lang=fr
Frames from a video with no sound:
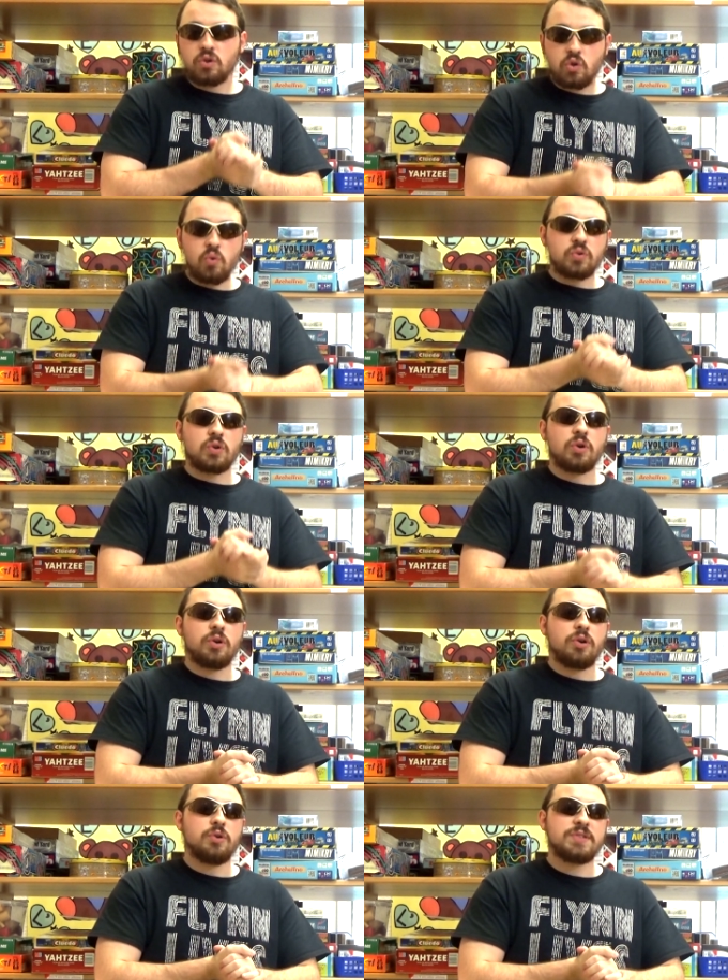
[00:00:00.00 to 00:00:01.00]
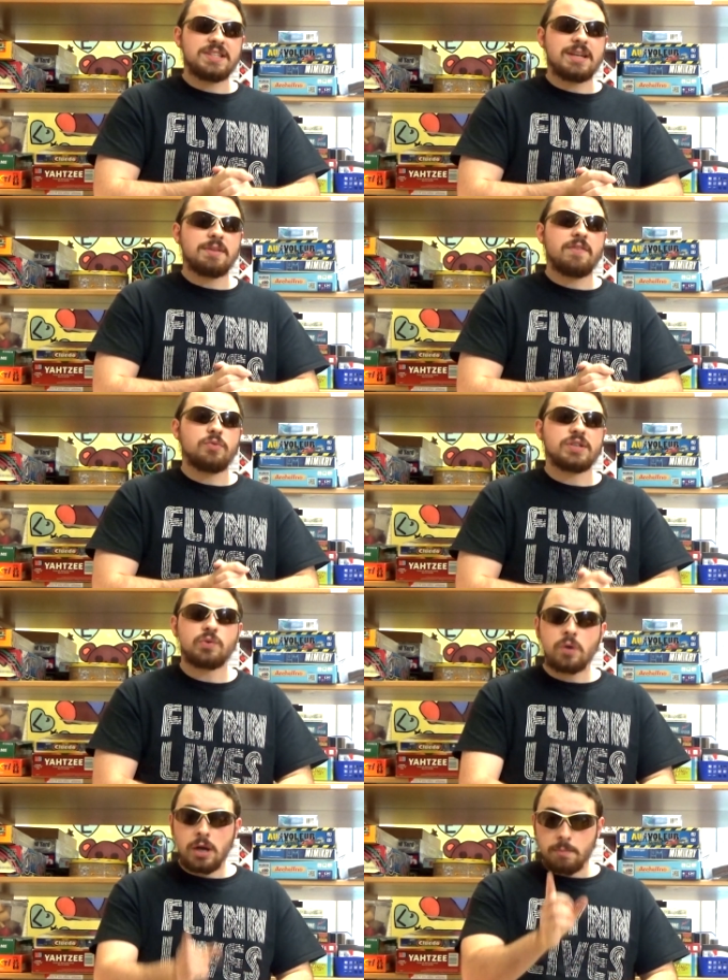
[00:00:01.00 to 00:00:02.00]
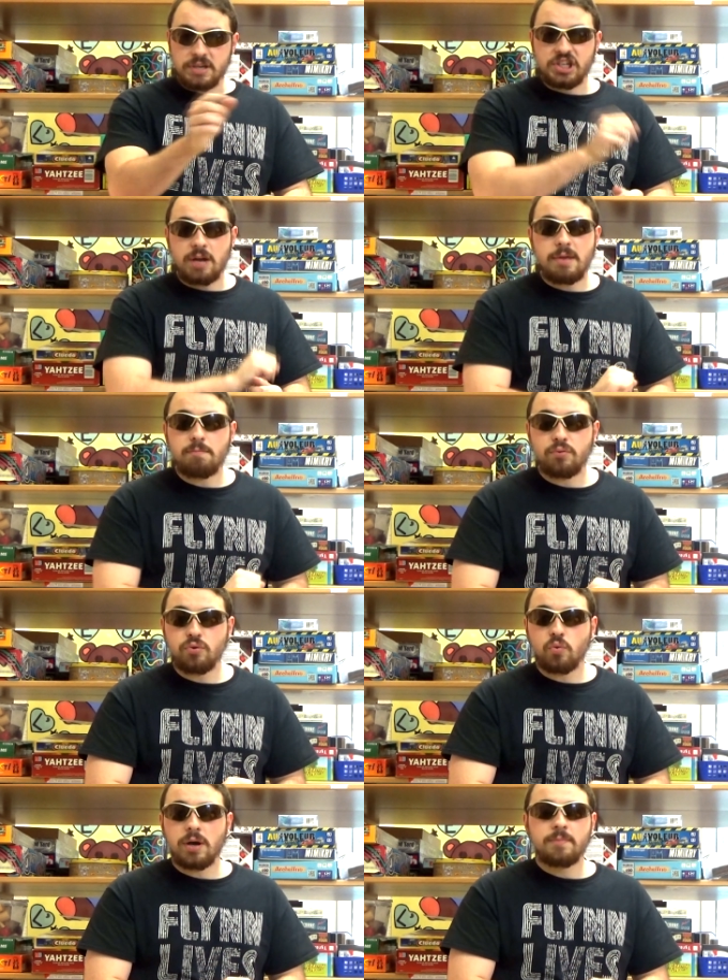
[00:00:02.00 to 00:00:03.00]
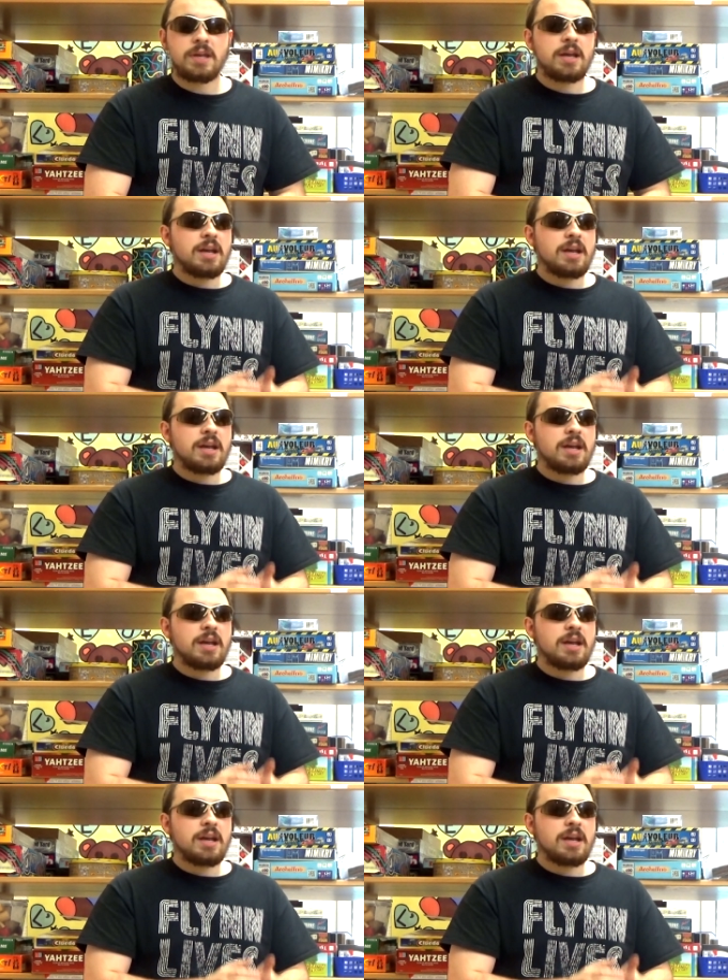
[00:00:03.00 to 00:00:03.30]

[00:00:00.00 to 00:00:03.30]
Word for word: contre le système d'évaluation, mais j'irai même plus loin.